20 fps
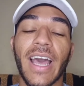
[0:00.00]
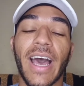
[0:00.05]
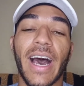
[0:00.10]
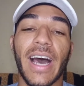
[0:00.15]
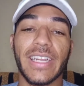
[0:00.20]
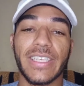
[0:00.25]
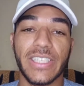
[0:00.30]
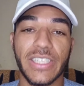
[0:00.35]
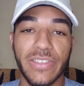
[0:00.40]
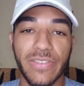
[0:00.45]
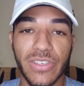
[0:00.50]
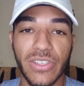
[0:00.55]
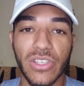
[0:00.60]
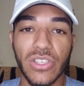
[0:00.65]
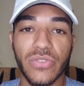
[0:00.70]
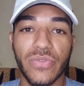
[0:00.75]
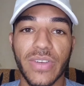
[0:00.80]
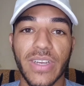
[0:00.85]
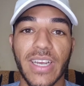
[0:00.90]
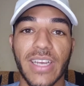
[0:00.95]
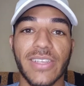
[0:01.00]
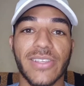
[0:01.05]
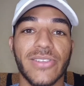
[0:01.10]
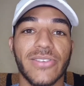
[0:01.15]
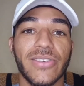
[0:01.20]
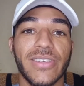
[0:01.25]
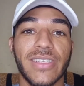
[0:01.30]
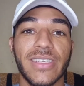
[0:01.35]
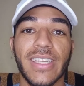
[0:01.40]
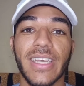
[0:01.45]
ative as
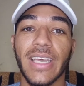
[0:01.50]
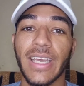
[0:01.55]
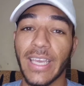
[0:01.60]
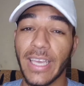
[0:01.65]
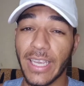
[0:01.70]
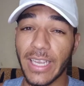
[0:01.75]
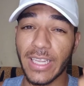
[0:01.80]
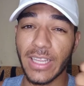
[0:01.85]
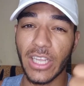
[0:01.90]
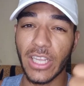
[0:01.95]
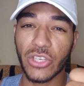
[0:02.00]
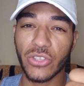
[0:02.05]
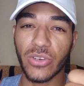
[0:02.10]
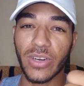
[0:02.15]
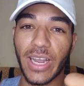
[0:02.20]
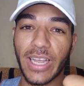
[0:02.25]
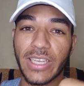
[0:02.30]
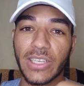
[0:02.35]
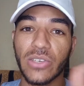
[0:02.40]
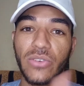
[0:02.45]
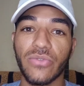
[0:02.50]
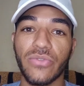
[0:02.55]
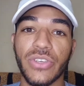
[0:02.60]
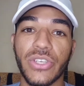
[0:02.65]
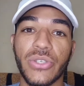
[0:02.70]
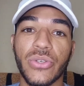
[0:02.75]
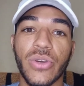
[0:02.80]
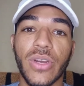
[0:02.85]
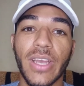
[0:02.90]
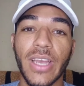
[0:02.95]
notificações e deixa o like no
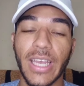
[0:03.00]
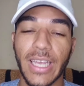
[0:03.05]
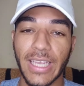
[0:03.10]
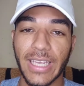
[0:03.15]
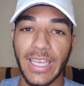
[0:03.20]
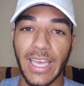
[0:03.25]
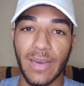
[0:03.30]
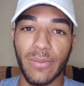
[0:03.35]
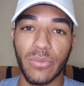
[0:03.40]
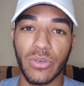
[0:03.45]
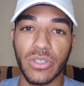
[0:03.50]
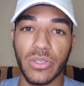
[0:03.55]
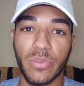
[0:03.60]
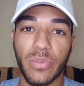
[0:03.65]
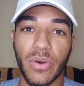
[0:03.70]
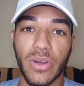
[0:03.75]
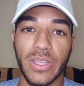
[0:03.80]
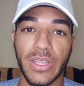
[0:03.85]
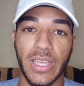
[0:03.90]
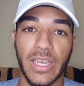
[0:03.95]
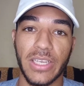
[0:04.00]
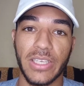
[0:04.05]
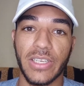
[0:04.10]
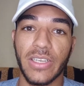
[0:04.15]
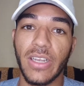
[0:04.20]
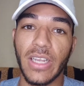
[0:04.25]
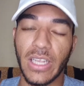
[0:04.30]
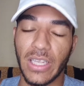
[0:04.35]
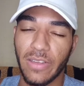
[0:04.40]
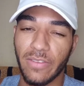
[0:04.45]
vídeo, que é muito importante.